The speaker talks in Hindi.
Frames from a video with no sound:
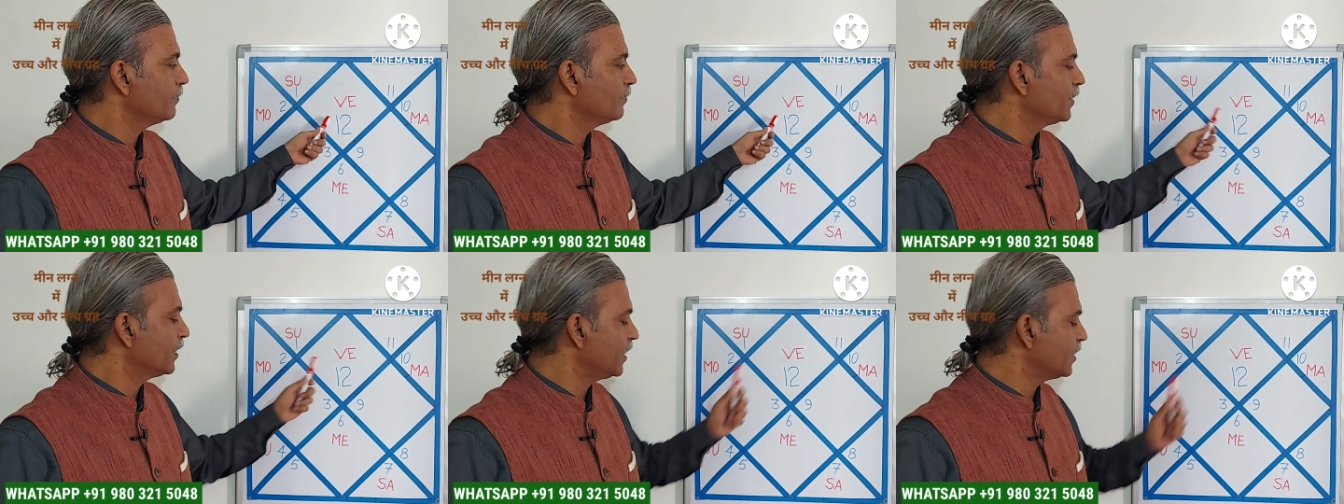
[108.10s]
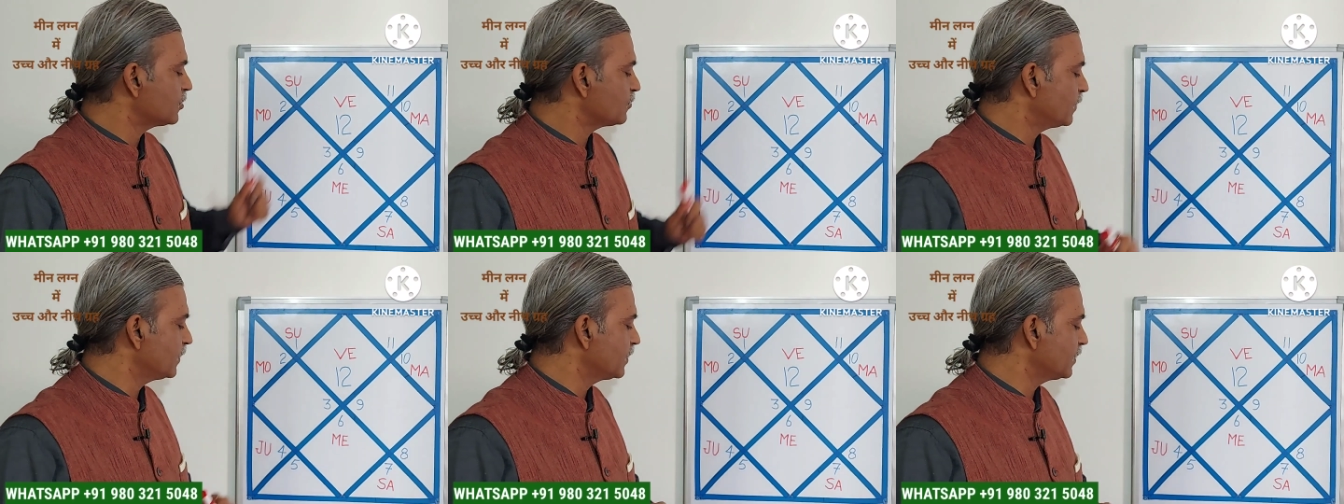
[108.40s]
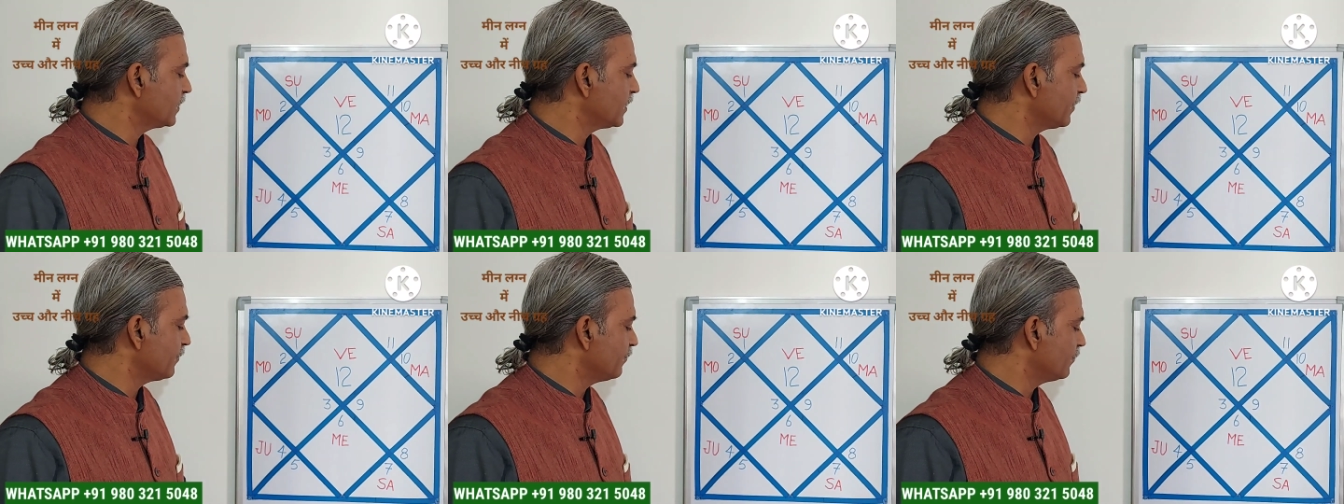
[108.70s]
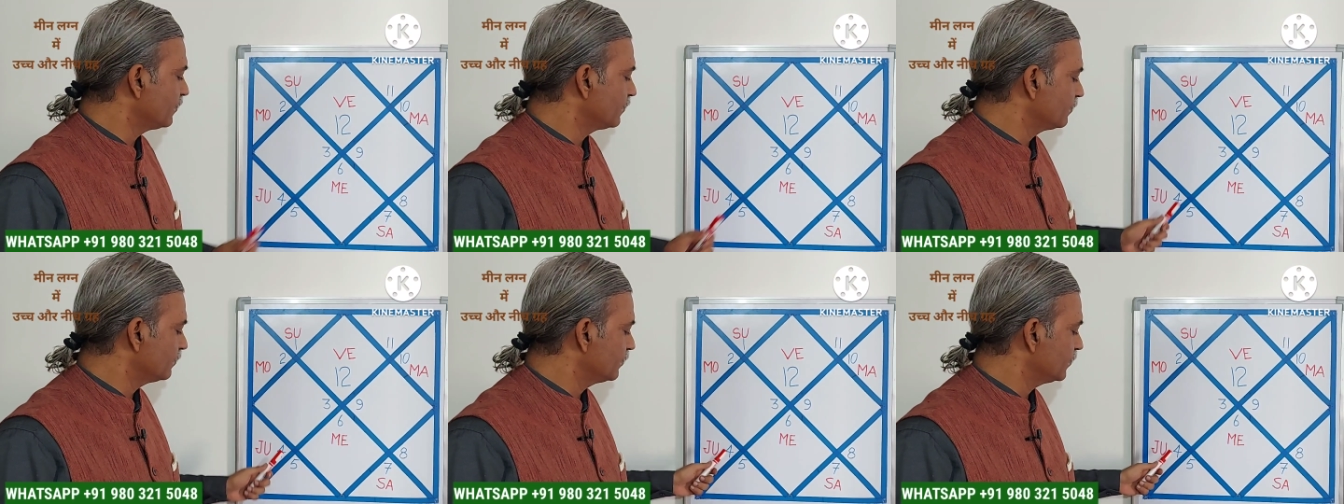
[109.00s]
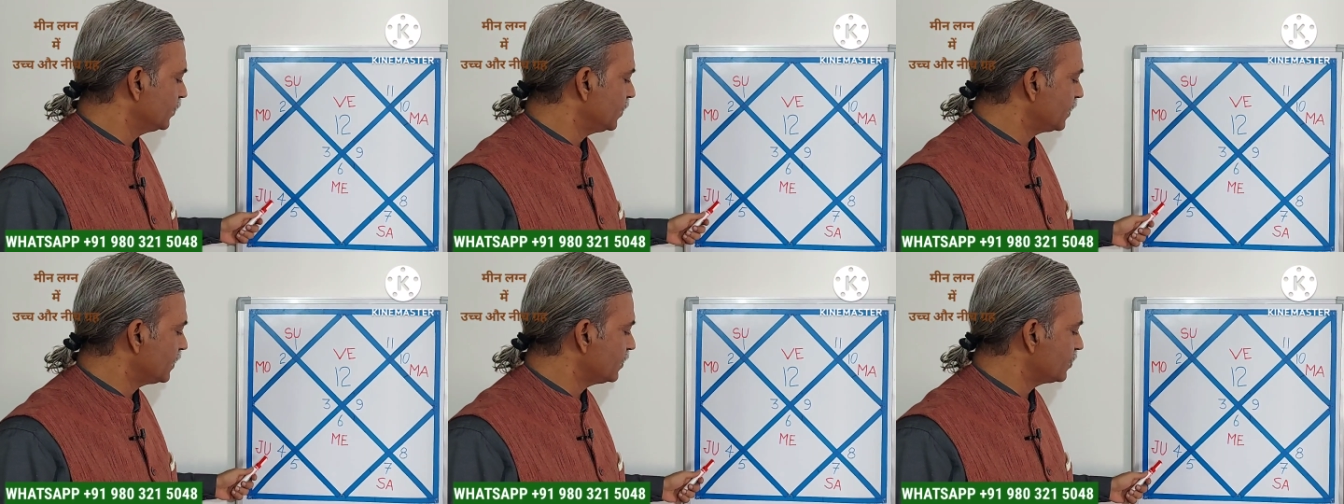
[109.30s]
बृहस्पति देव
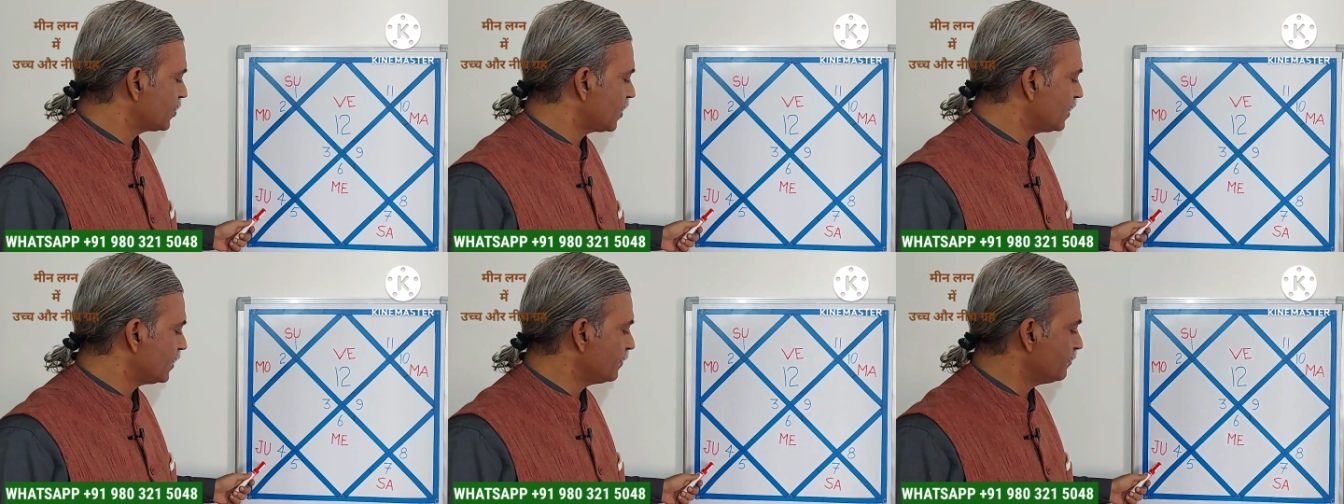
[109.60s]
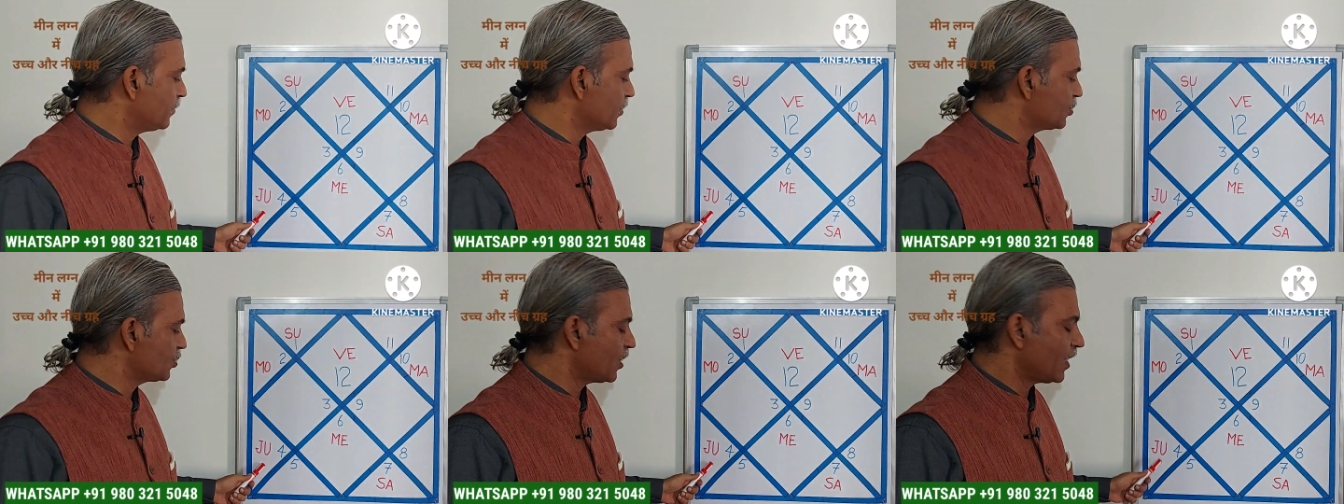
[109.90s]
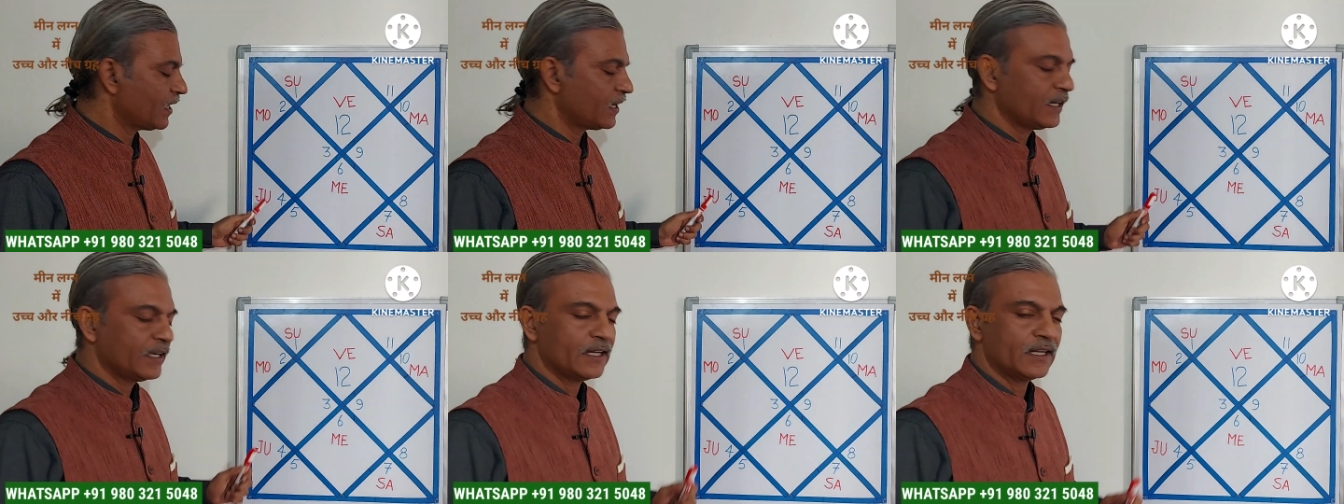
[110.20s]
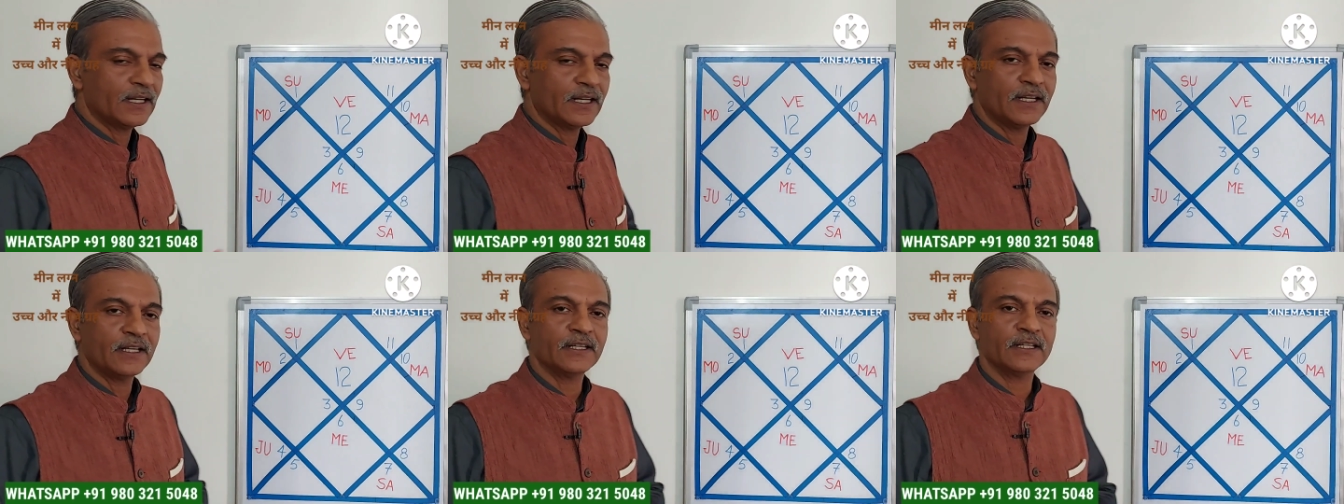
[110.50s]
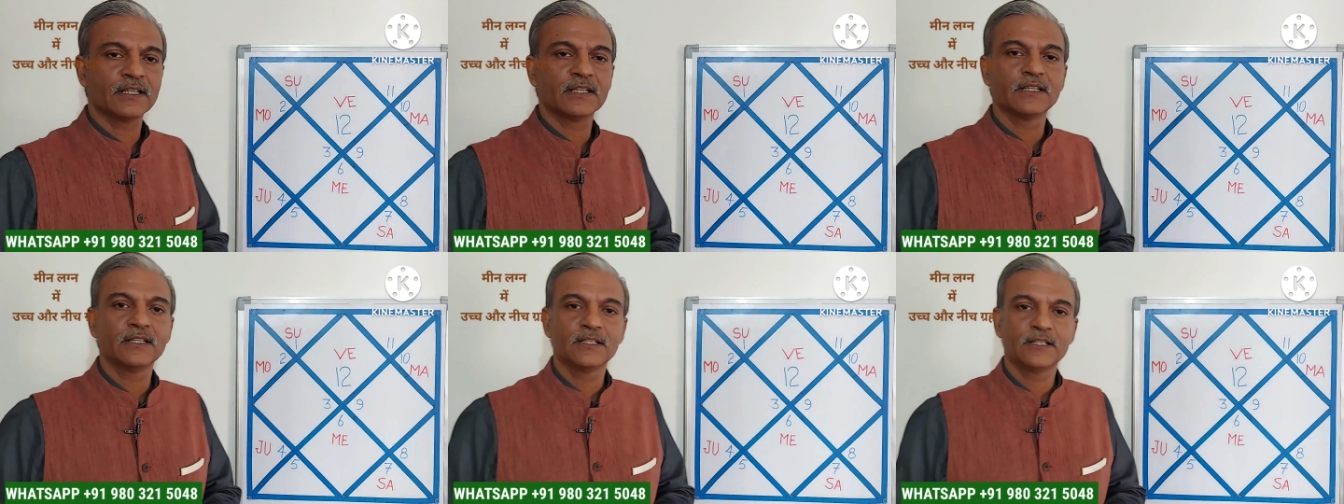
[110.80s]
यदि जहाँ नंबर चार लिखा है